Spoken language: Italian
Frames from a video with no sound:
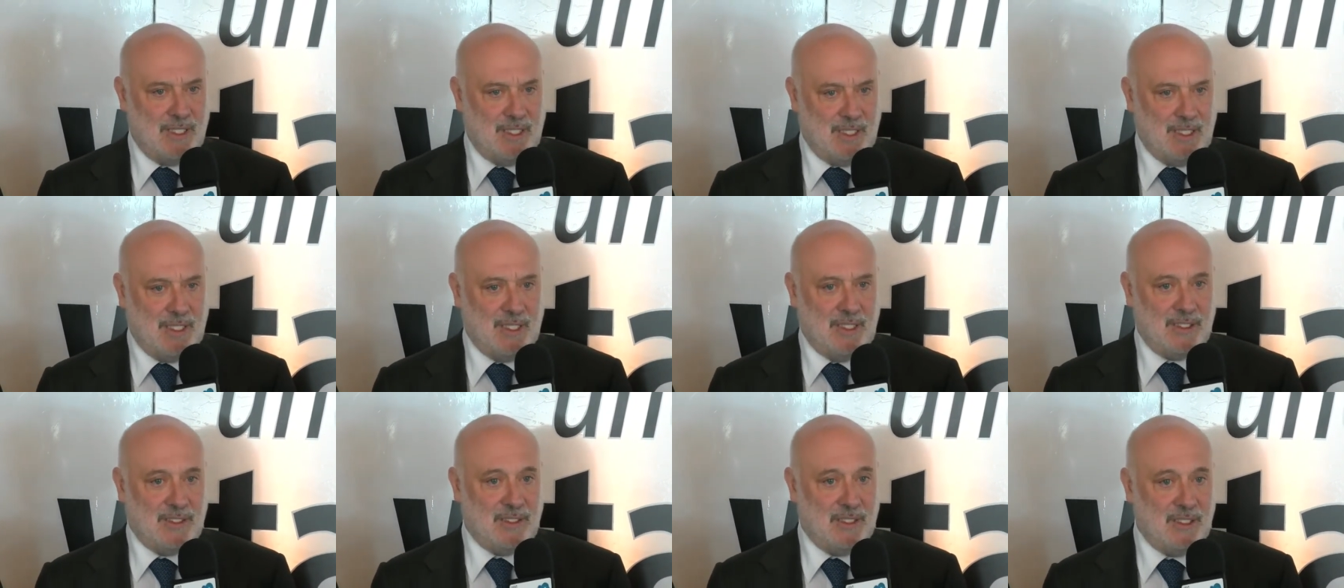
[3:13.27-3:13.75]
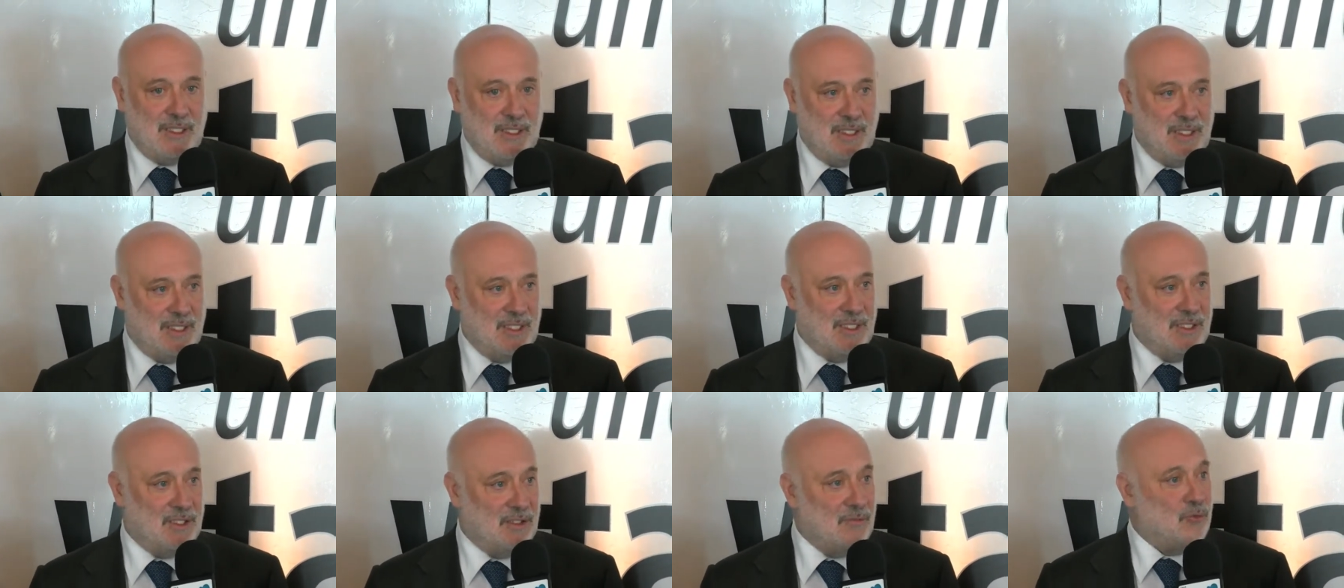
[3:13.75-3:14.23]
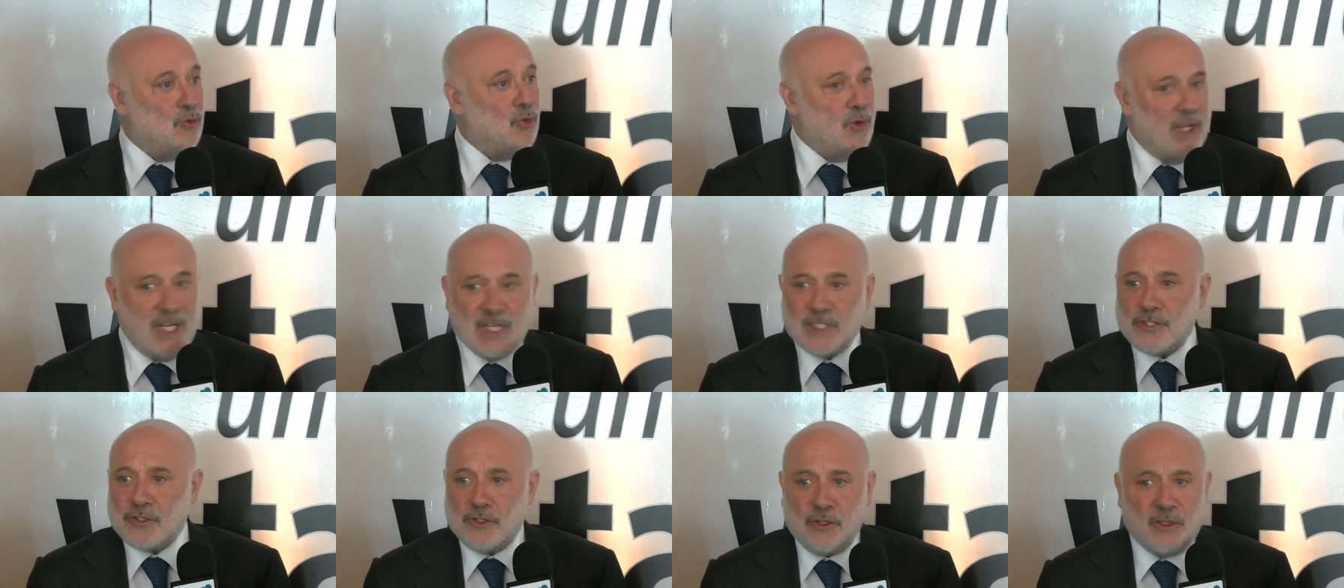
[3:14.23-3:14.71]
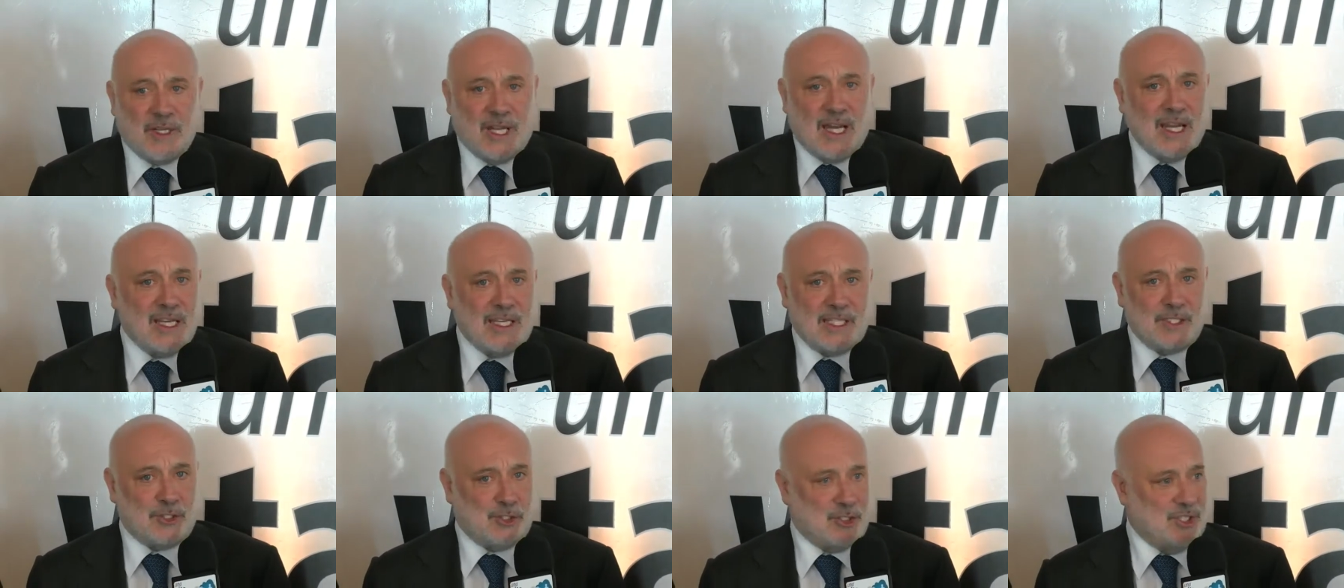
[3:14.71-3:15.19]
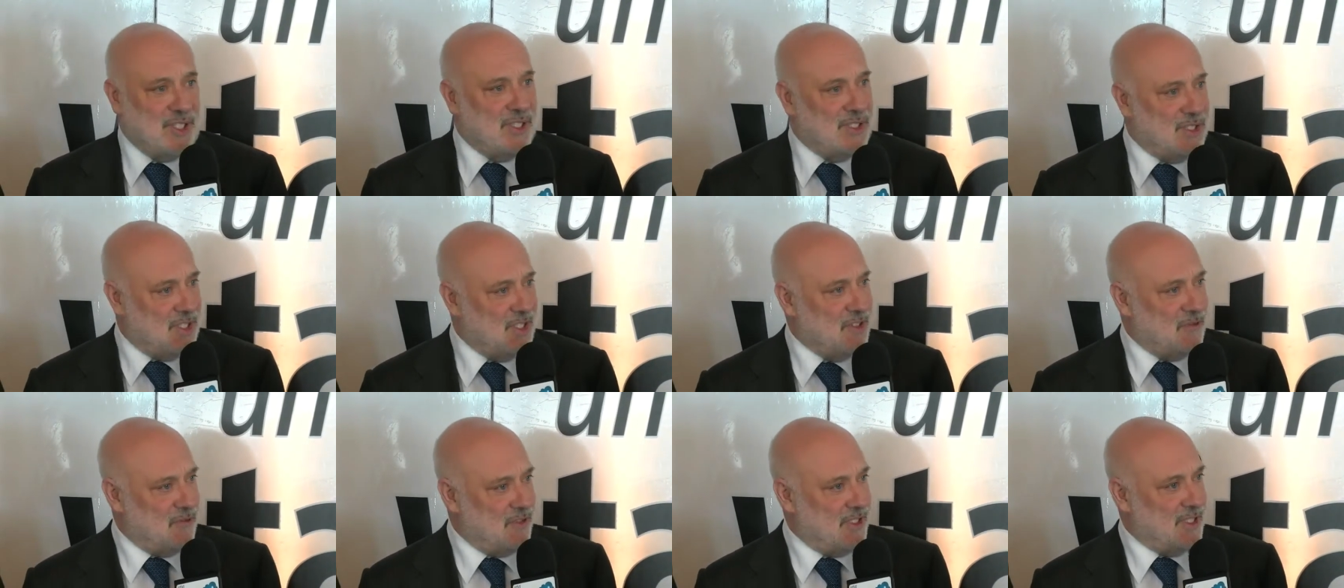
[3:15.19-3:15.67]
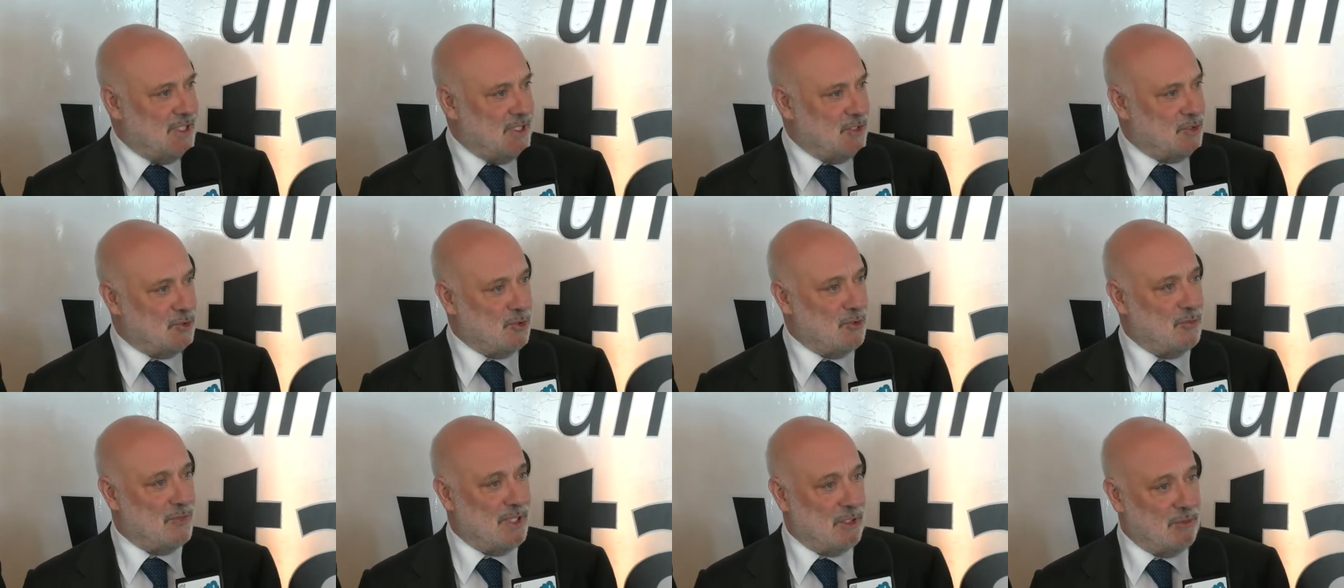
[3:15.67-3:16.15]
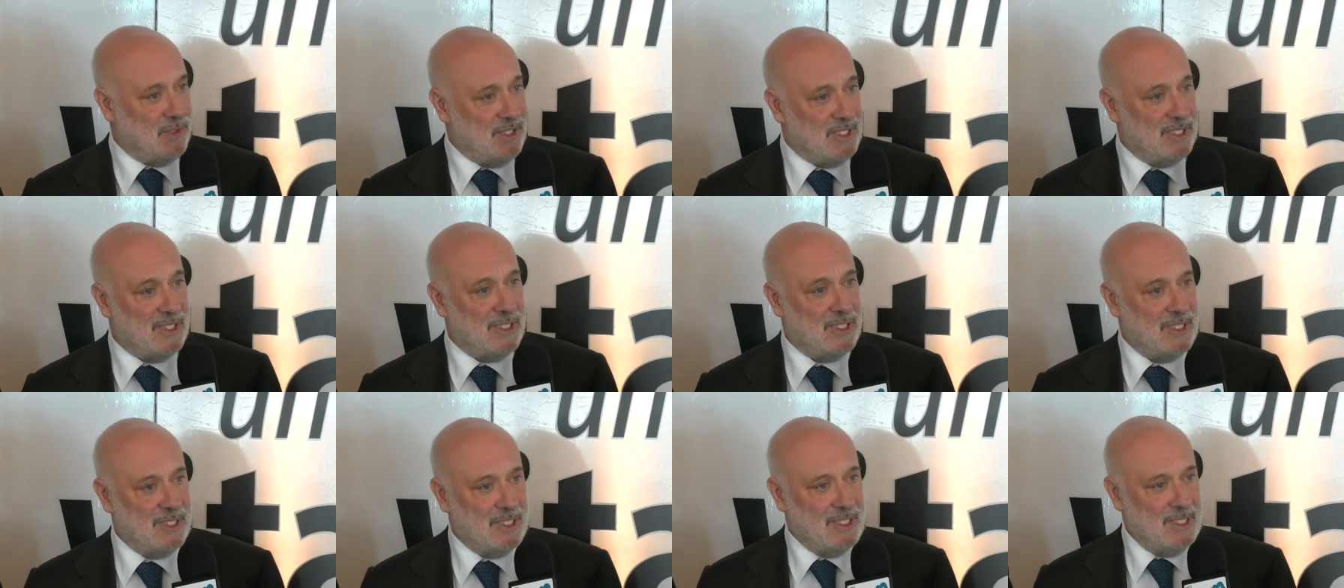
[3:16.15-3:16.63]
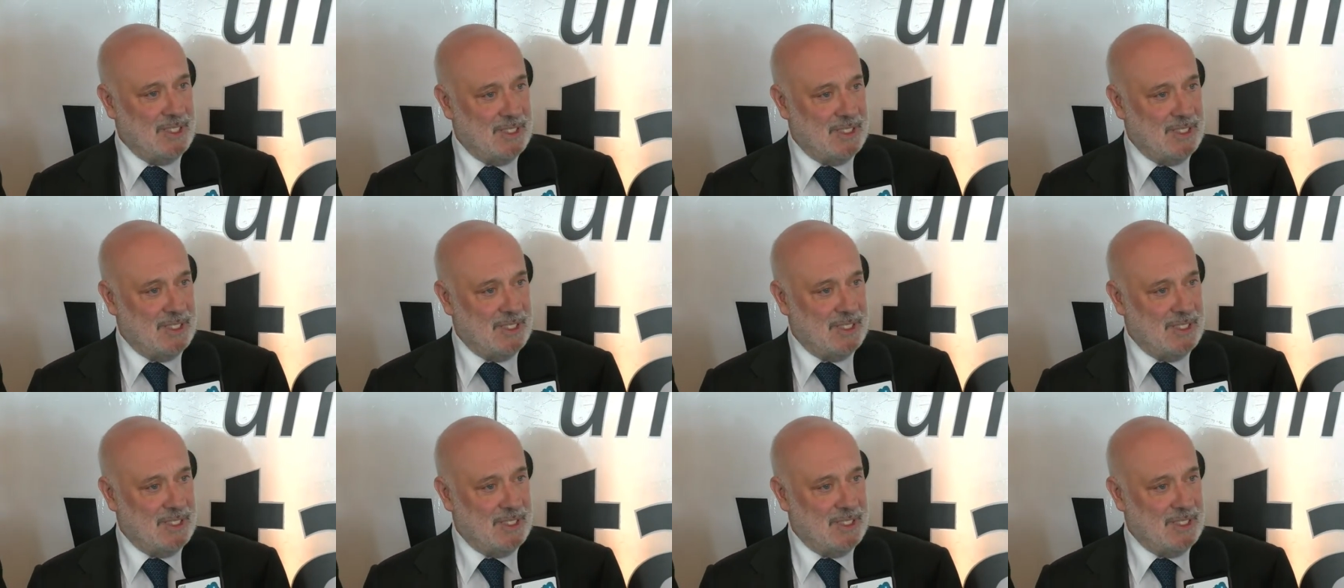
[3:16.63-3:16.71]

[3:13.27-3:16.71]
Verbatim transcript: e di divulgazione anche scientifica, insomma. Quindi